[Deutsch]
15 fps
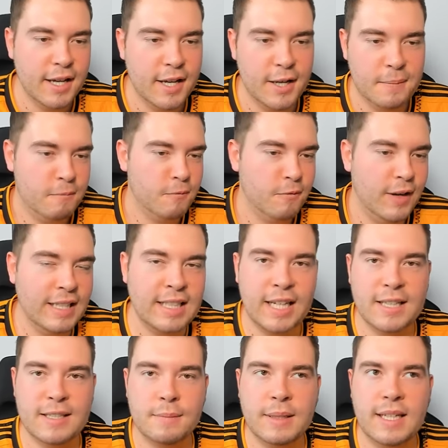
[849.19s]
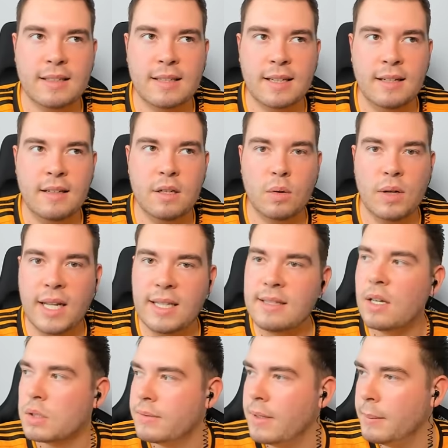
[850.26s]
Ähm, weiter geht's mit der dritten und
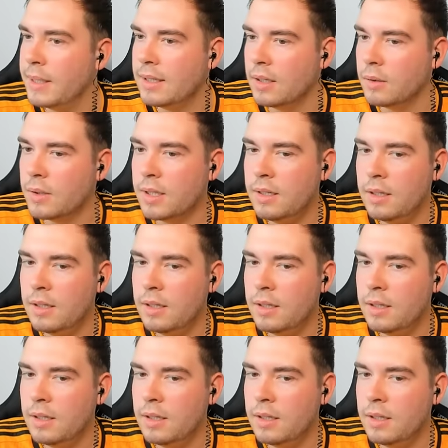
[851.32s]
letzten Auswahl bei dir, oder?